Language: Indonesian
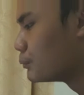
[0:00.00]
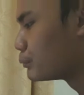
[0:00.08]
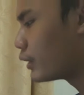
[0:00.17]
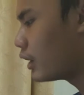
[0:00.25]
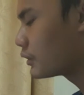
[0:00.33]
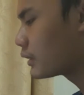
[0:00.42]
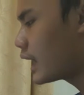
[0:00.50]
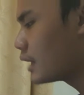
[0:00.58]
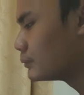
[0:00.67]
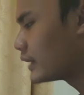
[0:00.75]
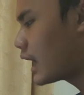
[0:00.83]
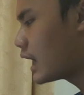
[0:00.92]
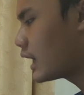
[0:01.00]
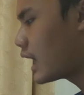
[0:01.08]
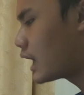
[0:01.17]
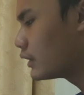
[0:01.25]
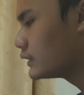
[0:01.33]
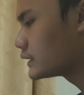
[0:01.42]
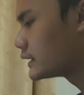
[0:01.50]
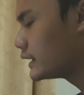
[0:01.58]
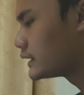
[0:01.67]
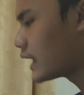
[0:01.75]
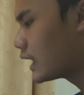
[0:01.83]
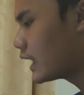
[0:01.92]
program yang harus
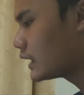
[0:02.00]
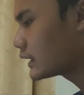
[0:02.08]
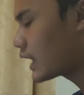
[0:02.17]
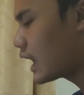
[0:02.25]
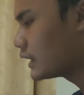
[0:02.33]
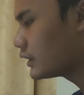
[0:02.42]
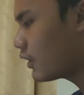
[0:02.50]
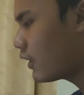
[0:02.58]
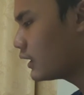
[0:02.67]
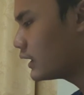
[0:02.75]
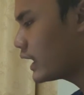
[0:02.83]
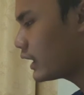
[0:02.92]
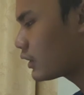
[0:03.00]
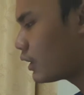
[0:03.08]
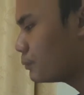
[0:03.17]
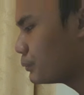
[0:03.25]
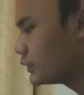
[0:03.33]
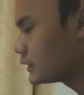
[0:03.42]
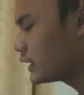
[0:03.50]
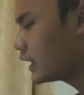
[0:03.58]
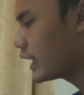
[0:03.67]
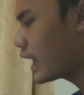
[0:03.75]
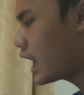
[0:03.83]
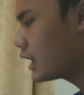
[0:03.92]
dijalankan oleh
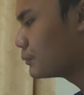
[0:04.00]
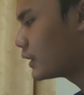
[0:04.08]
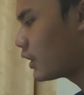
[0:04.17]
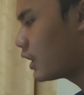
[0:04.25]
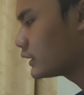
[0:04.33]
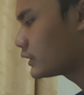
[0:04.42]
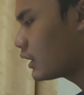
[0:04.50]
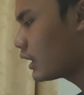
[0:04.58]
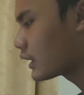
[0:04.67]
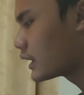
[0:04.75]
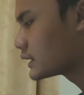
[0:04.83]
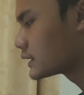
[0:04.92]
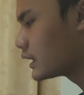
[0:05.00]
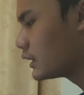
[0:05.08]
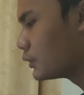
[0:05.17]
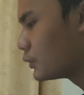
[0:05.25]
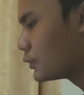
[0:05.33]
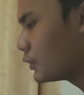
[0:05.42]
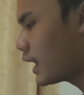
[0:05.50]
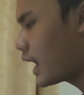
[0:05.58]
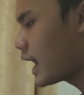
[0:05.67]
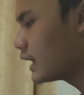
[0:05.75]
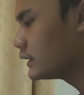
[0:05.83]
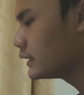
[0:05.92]
komputer yang mengontrol
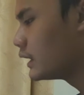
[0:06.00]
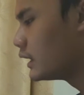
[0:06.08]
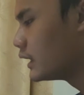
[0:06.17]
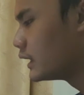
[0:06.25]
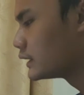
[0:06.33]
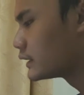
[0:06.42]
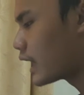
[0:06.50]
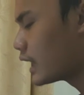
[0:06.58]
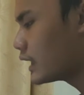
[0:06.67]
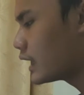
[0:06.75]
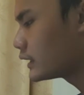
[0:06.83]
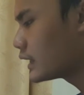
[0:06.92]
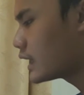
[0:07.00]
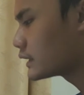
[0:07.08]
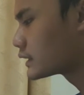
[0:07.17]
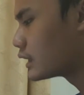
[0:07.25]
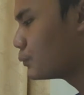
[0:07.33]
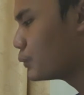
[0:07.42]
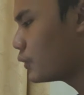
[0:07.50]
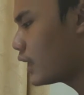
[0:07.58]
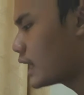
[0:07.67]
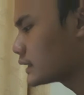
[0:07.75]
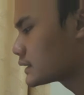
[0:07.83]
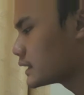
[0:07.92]
keseluruhan jalannya
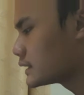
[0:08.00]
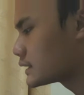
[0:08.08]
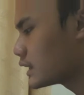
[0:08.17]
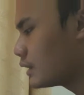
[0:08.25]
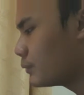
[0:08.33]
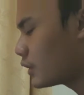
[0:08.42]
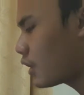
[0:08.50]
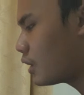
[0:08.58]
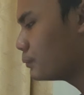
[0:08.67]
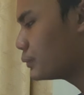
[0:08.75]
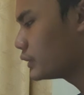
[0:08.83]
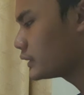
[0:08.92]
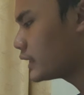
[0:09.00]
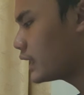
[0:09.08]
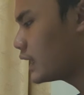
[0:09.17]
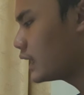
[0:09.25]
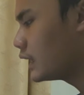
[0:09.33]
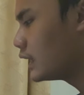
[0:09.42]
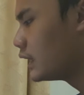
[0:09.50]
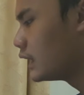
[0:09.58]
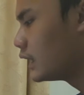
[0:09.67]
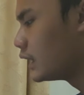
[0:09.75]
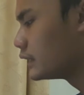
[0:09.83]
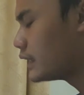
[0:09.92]
sebuah sistem komputer
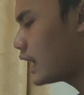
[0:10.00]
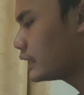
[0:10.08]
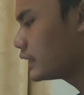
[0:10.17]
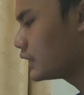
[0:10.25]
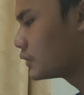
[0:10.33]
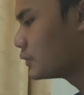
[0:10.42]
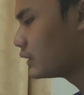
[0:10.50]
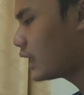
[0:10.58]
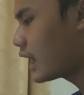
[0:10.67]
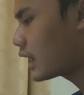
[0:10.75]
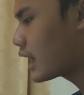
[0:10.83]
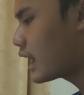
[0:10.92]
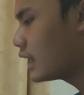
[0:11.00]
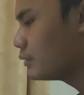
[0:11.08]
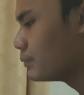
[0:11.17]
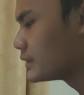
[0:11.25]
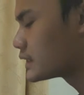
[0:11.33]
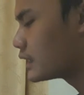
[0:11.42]
dan digunakan